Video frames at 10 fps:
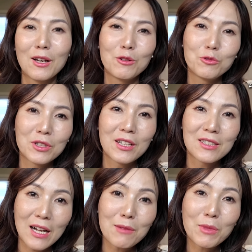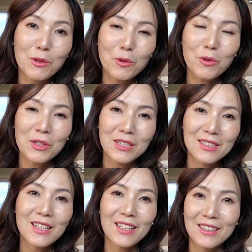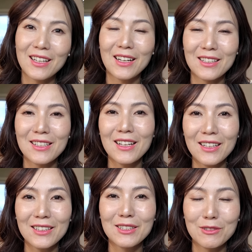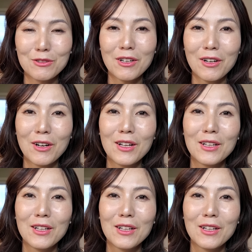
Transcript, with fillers: 우리의 삶이고 인생이다라는 생각이 들고요.